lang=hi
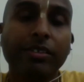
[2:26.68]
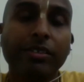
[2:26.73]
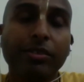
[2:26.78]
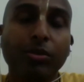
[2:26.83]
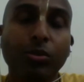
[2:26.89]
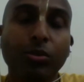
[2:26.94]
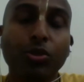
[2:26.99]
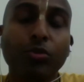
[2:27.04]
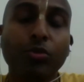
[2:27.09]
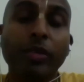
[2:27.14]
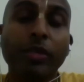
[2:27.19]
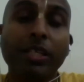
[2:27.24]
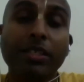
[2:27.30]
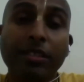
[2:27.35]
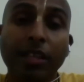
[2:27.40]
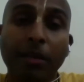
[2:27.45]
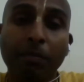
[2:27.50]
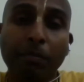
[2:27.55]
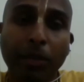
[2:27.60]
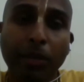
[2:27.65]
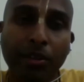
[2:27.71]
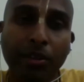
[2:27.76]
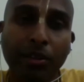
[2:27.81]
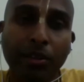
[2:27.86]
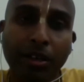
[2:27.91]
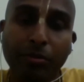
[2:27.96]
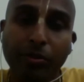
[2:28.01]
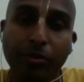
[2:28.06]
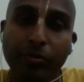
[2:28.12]
तो उसमें
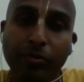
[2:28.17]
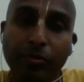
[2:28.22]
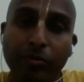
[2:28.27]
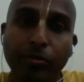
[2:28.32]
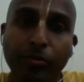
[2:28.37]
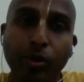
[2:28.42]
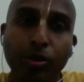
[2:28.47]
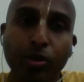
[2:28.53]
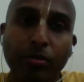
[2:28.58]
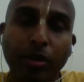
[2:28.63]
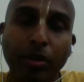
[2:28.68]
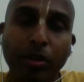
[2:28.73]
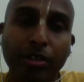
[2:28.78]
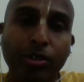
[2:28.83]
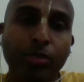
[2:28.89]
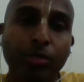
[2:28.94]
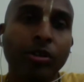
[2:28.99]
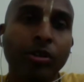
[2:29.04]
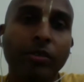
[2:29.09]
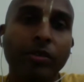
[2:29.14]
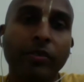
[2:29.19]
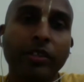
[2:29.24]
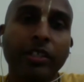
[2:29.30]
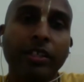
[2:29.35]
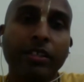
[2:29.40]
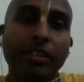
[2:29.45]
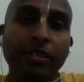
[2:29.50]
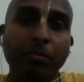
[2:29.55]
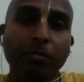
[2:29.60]
संप्रदान बहुत महत्वपूर्ण वर्ड
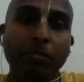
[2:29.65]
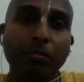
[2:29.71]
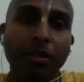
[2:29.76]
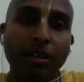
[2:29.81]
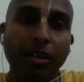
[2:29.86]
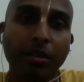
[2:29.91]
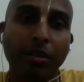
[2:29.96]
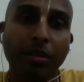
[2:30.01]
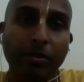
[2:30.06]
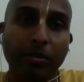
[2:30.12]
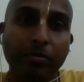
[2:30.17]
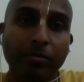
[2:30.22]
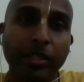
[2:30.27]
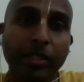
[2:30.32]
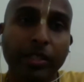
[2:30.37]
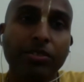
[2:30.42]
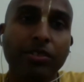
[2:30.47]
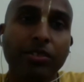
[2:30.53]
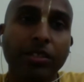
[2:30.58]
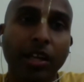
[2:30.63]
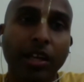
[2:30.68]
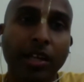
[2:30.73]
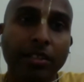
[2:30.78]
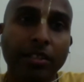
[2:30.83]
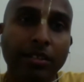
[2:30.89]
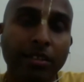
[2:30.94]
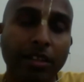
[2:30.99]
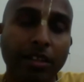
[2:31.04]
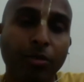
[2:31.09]
है संप्रदान मीन्स
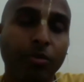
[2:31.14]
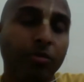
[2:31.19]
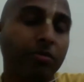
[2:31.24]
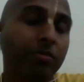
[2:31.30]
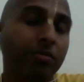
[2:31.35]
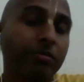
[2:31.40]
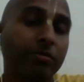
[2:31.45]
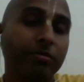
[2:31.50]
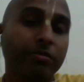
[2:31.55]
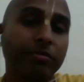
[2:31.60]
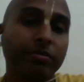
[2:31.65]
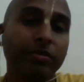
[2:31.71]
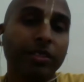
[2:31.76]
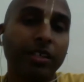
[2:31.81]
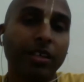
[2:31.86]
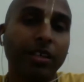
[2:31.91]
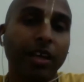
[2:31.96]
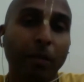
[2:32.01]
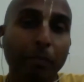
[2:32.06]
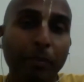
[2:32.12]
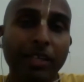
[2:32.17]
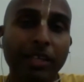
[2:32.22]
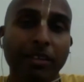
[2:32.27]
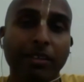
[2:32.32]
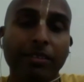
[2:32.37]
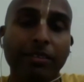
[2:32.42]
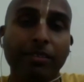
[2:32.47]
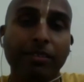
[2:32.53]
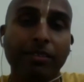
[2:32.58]
राइट नाउ अभी
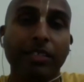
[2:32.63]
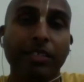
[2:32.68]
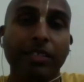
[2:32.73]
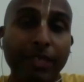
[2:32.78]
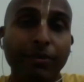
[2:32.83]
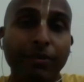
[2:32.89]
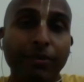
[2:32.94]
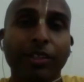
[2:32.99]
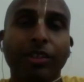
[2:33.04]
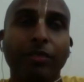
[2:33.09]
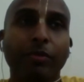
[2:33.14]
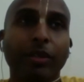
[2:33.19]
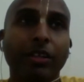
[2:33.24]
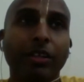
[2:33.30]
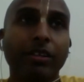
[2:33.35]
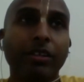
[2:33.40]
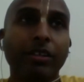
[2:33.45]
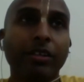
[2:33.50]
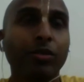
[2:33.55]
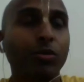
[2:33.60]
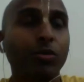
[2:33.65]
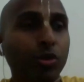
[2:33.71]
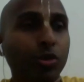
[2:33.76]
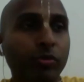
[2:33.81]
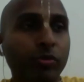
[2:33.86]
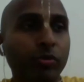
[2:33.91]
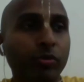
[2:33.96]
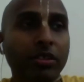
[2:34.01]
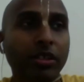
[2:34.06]
ये वक्त में तो
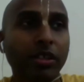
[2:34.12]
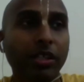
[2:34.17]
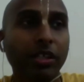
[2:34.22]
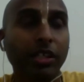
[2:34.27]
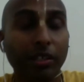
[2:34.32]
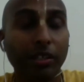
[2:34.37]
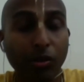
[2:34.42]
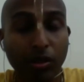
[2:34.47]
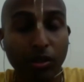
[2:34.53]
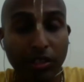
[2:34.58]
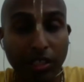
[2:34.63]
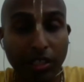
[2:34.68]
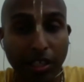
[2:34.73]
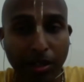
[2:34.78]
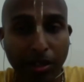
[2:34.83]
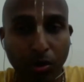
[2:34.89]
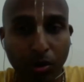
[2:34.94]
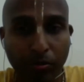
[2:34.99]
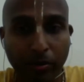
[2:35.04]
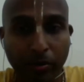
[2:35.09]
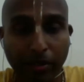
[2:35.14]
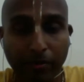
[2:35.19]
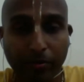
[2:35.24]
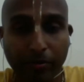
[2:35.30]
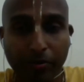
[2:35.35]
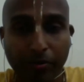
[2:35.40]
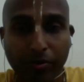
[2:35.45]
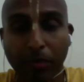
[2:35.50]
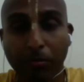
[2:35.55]
उसमें से और ये लोक में
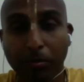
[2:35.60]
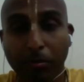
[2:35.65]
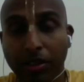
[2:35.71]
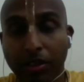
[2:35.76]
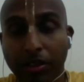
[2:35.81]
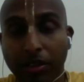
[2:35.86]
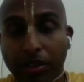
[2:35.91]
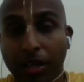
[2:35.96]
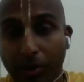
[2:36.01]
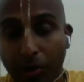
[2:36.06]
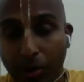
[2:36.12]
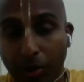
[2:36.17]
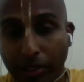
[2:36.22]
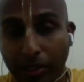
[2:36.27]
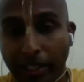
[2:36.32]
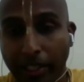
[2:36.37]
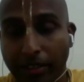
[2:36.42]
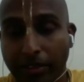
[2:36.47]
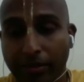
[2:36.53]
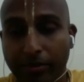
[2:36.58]
संप्रदान लोके